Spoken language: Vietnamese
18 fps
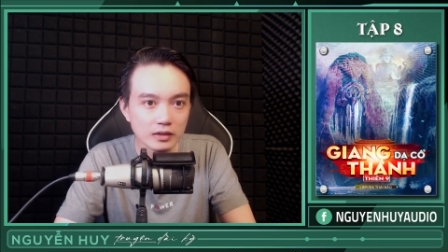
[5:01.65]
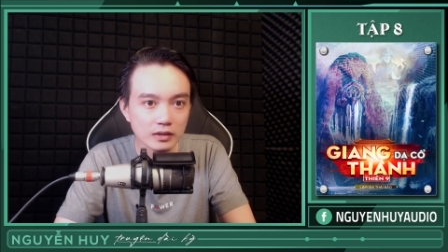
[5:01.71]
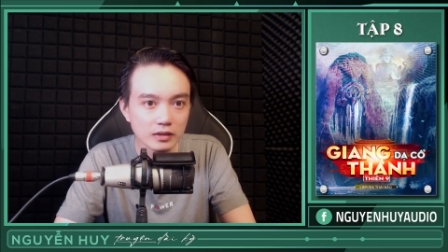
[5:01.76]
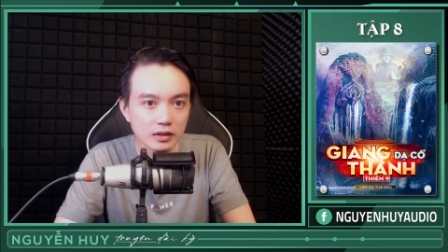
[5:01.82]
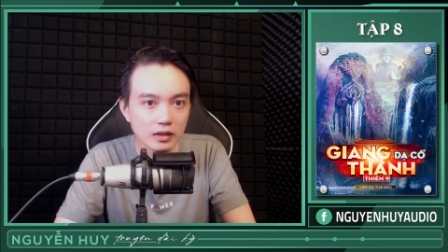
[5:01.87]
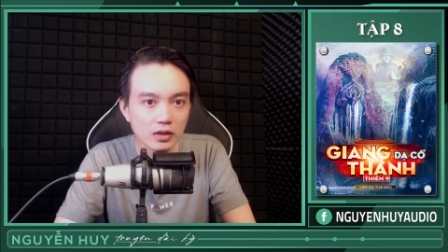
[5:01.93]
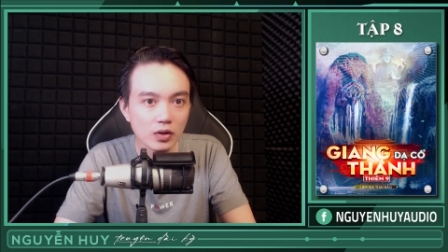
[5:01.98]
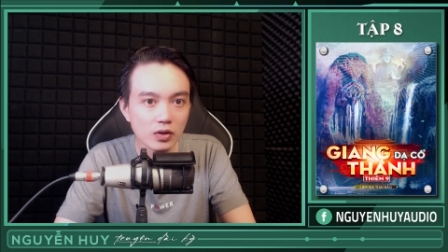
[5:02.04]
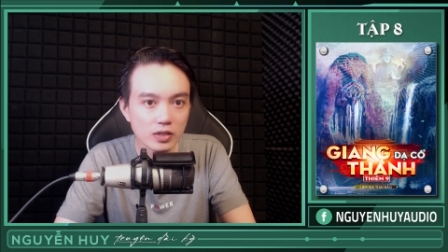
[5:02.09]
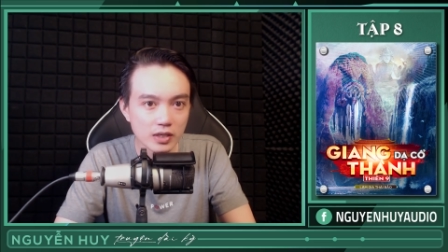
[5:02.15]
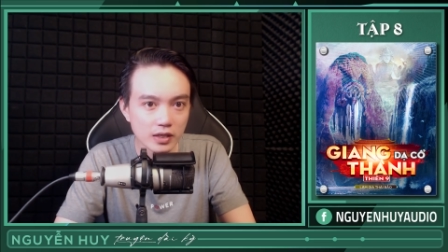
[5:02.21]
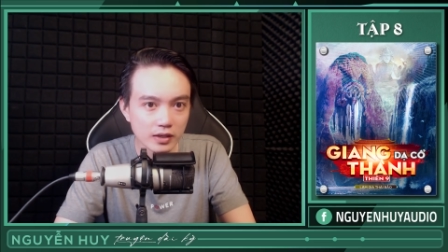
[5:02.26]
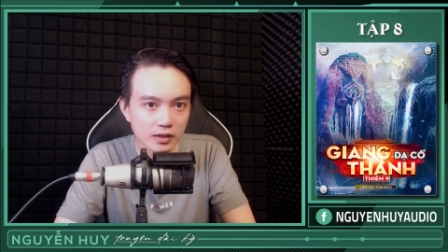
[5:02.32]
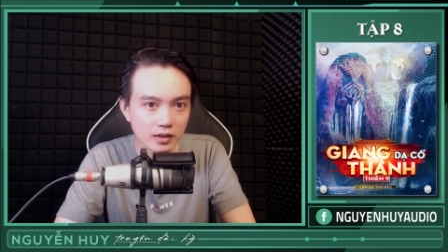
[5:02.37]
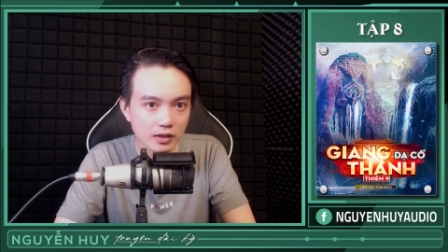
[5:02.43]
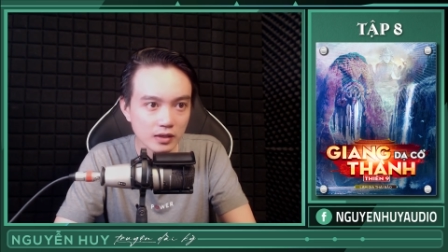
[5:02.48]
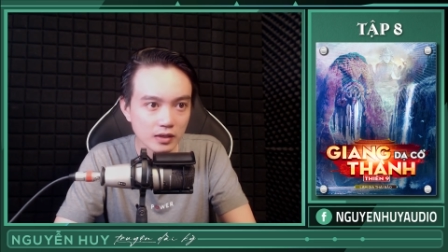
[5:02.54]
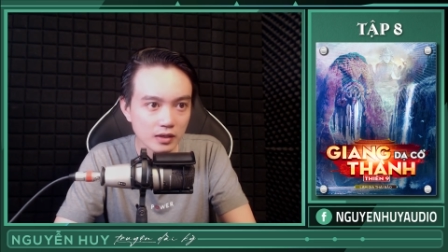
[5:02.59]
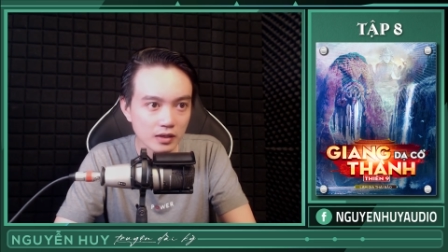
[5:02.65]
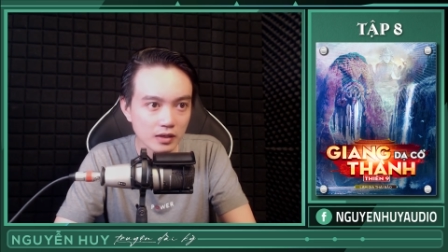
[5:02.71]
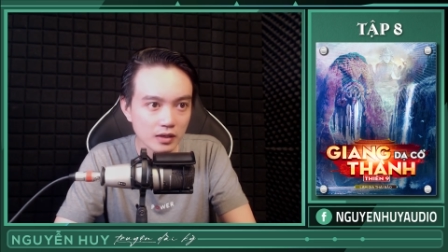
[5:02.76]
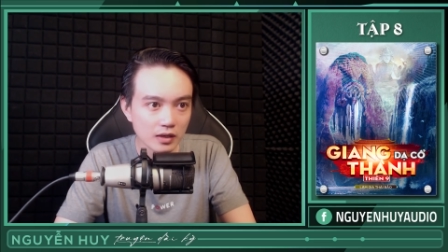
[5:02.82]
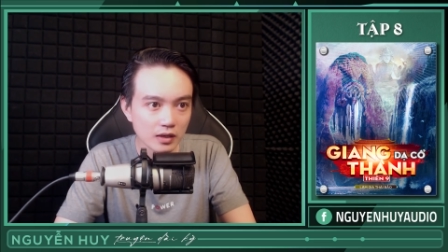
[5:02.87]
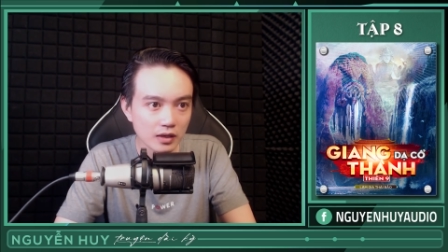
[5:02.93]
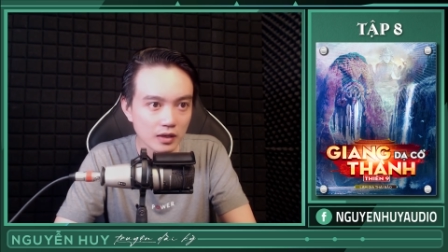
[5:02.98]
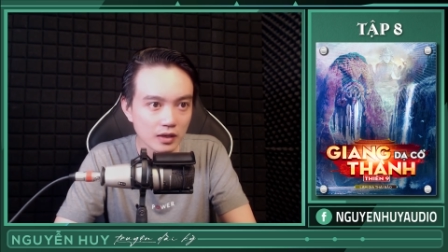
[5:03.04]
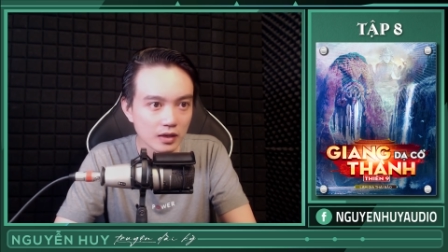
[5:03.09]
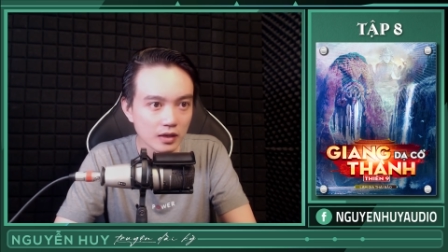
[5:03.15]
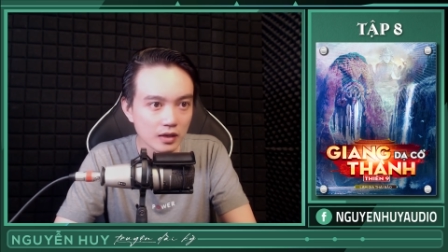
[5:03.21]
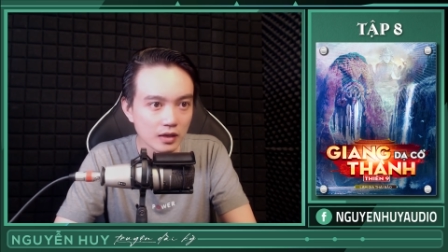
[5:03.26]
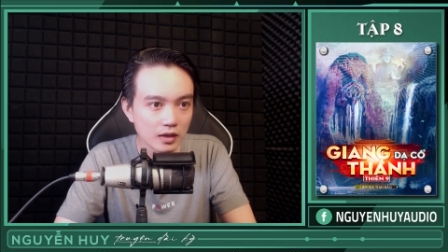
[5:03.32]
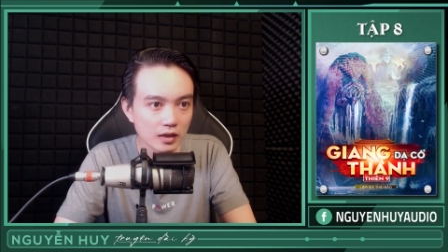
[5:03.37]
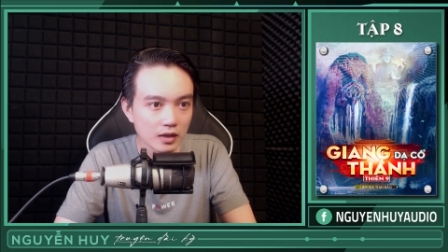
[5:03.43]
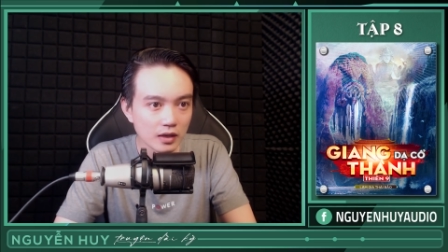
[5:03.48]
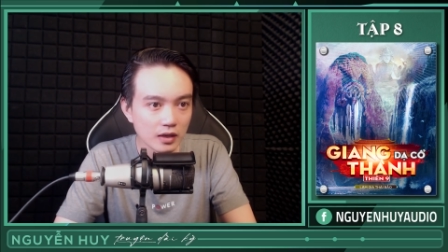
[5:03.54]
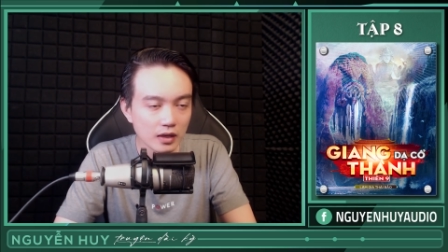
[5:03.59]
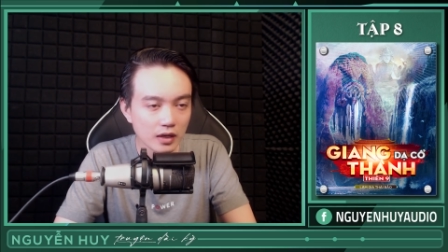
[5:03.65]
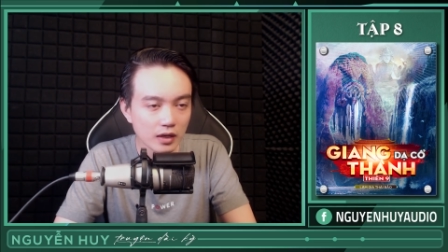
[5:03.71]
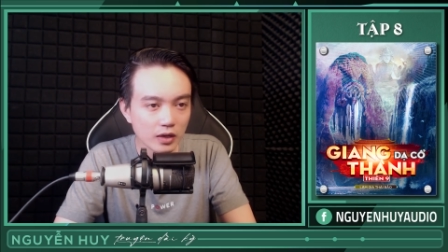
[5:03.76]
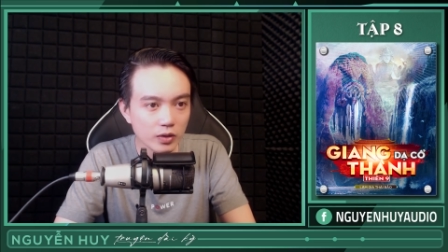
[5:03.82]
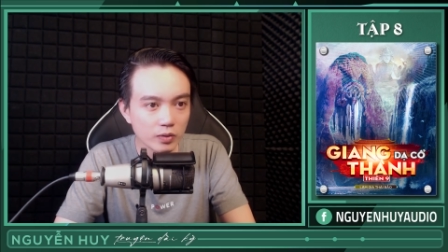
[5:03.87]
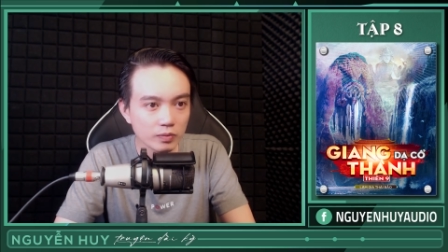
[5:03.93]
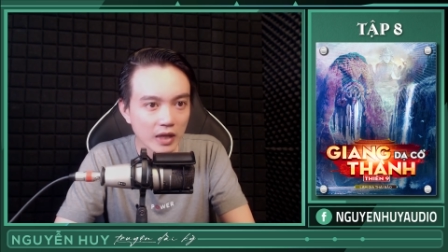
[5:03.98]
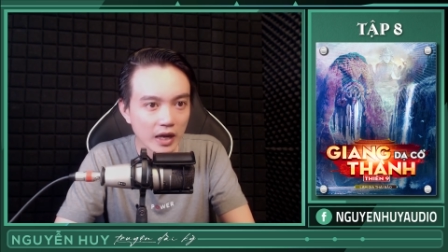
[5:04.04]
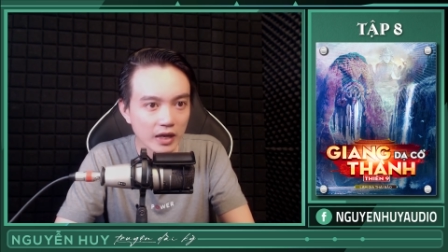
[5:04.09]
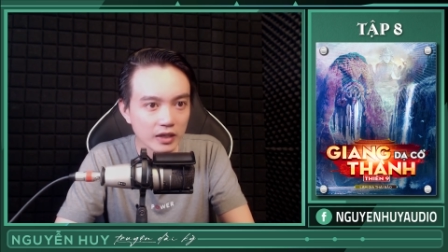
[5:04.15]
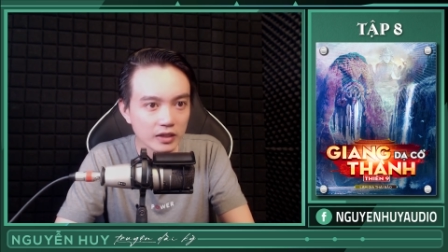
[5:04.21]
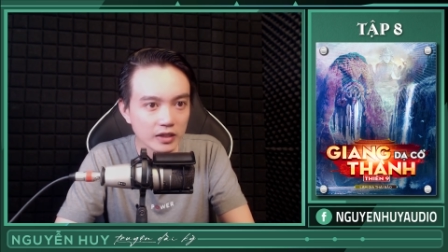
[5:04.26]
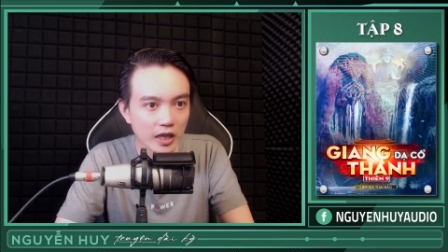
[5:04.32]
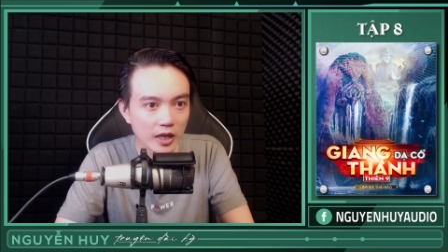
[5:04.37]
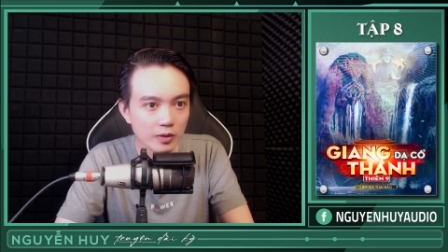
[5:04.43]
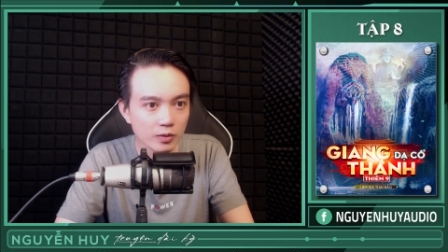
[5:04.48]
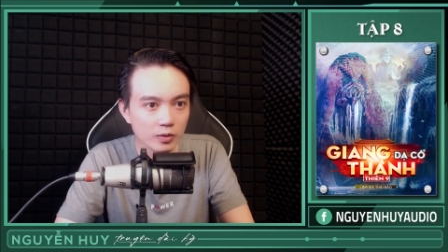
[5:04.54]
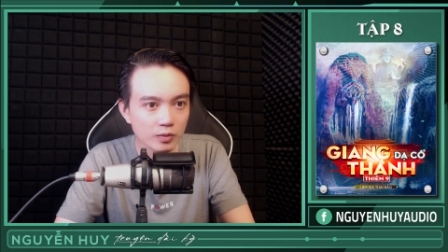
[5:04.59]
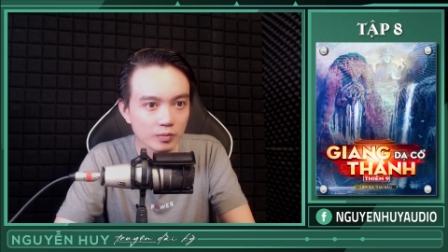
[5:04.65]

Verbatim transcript: rất khó xơi. Nếu chúng ta cứ theo